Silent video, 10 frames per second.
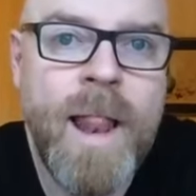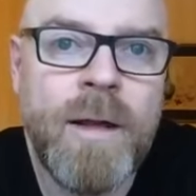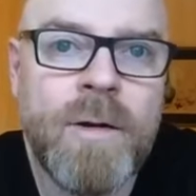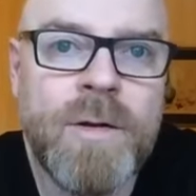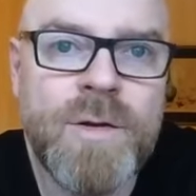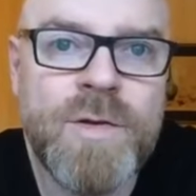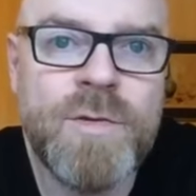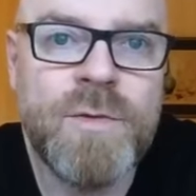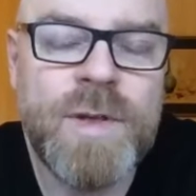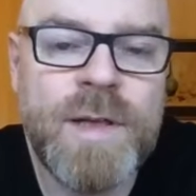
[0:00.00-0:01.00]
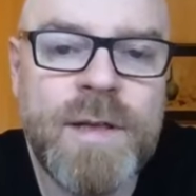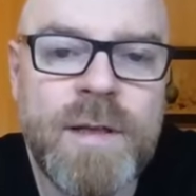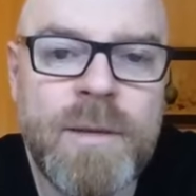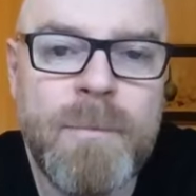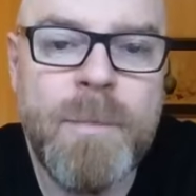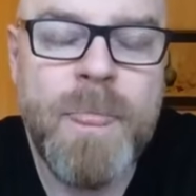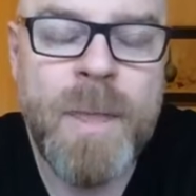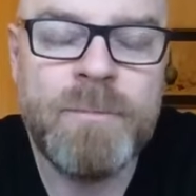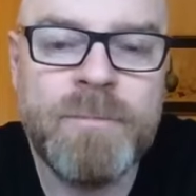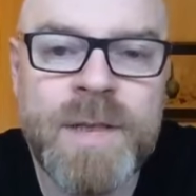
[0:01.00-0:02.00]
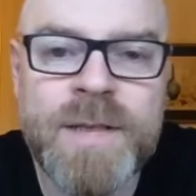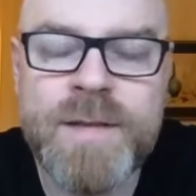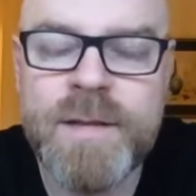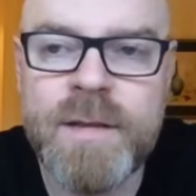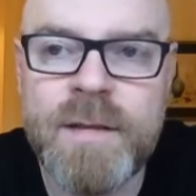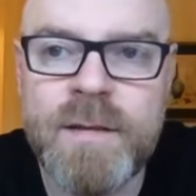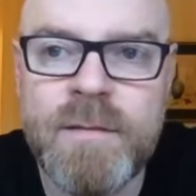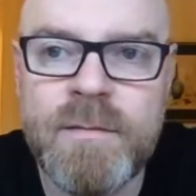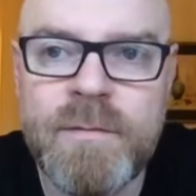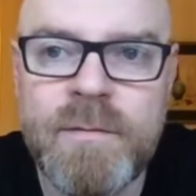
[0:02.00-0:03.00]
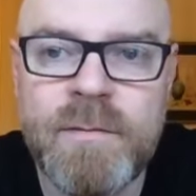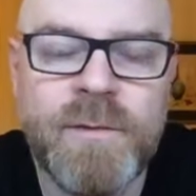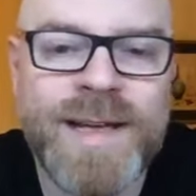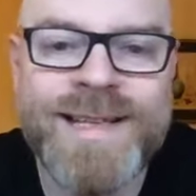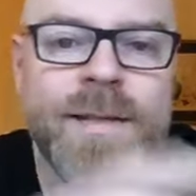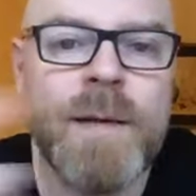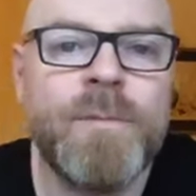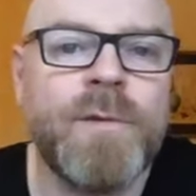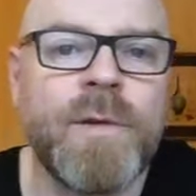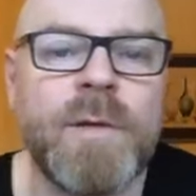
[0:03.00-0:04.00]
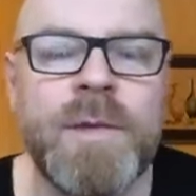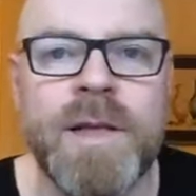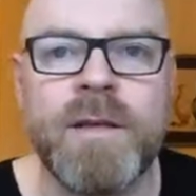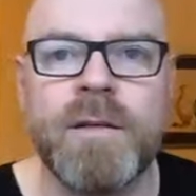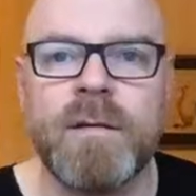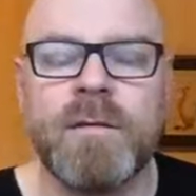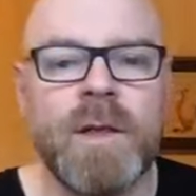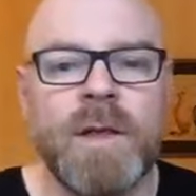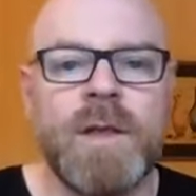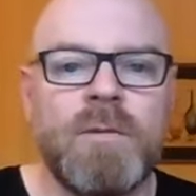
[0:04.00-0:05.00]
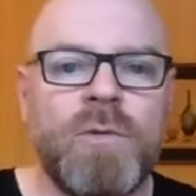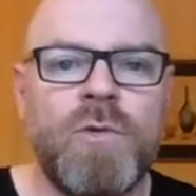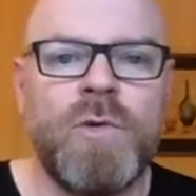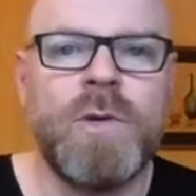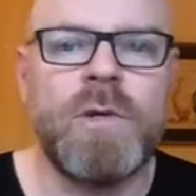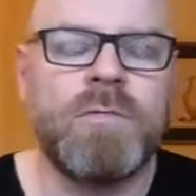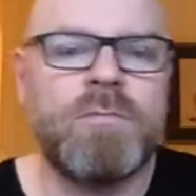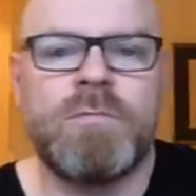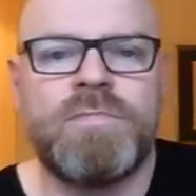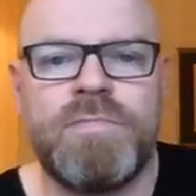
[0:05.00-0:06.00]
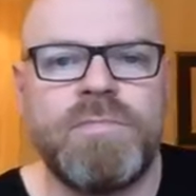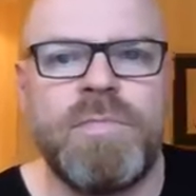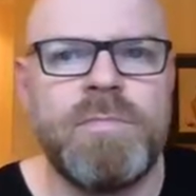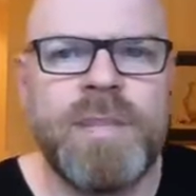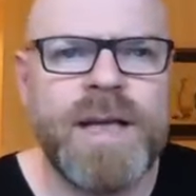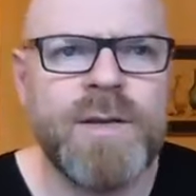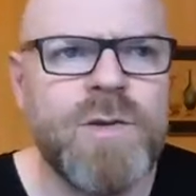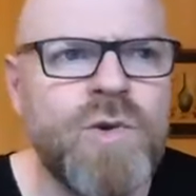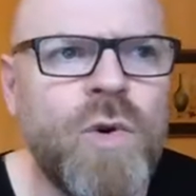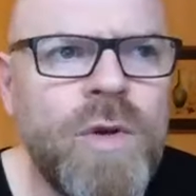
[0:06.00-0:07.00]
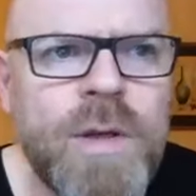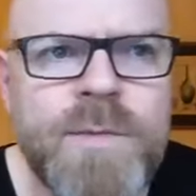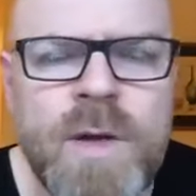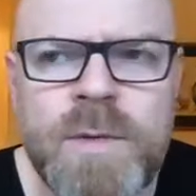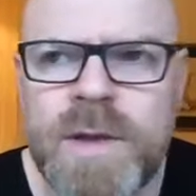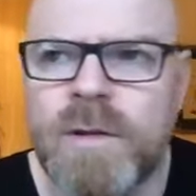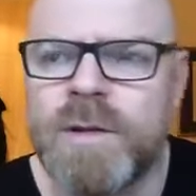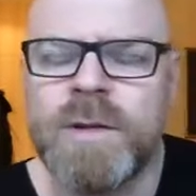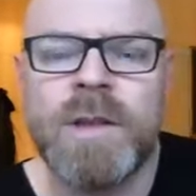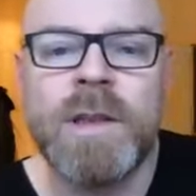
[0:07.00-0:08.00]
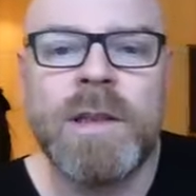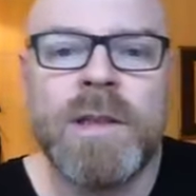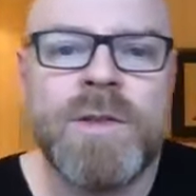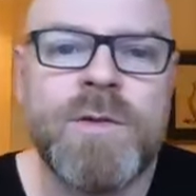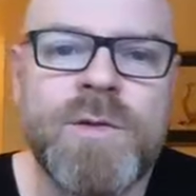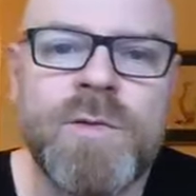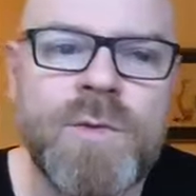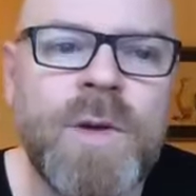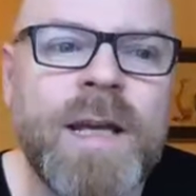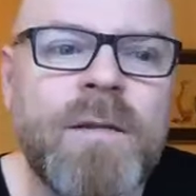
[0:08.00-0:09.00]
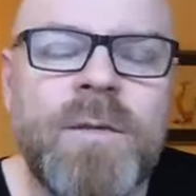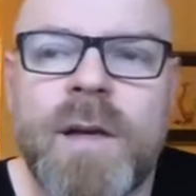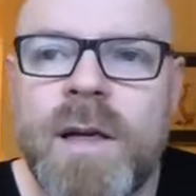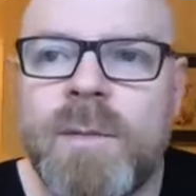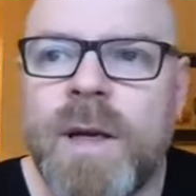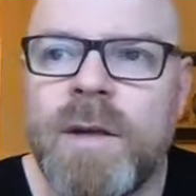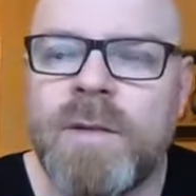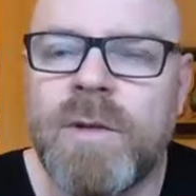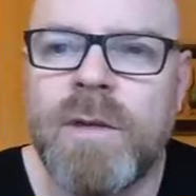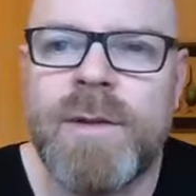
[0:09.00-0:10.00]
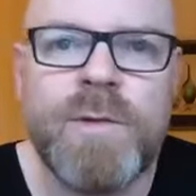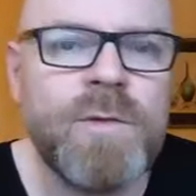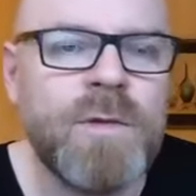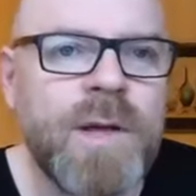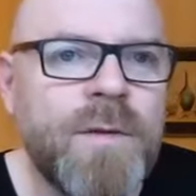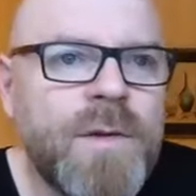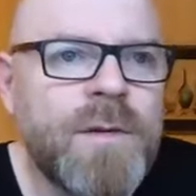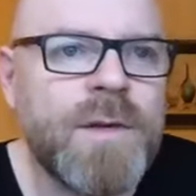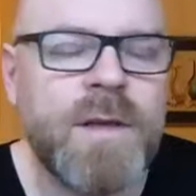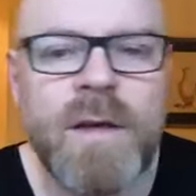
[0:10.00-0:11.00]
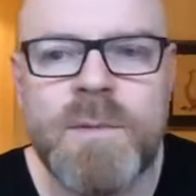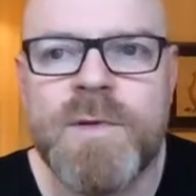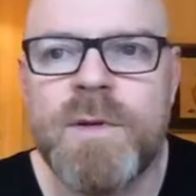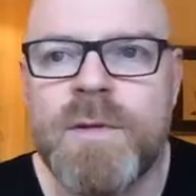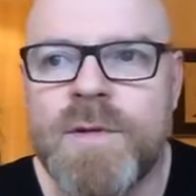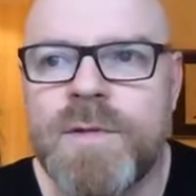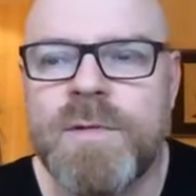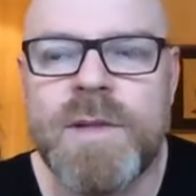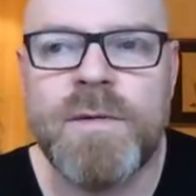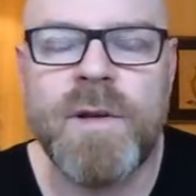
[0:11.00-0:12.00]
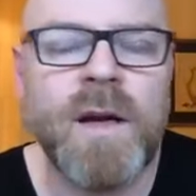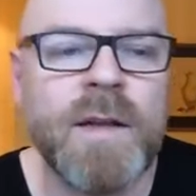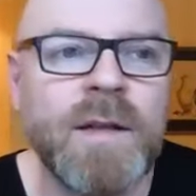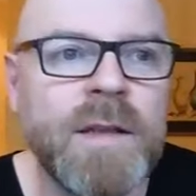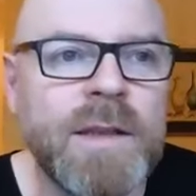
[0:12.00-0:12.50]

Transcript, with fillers: könntest du dich ähm, mit äh, Fressnapf oder mit anderen Hunde, Pet and Toy gibt glaube ich auch noch, so, so, so Ketten vereinbaren. Oder wenn du einen Kaffee vertreibst, könntest du dich fragen,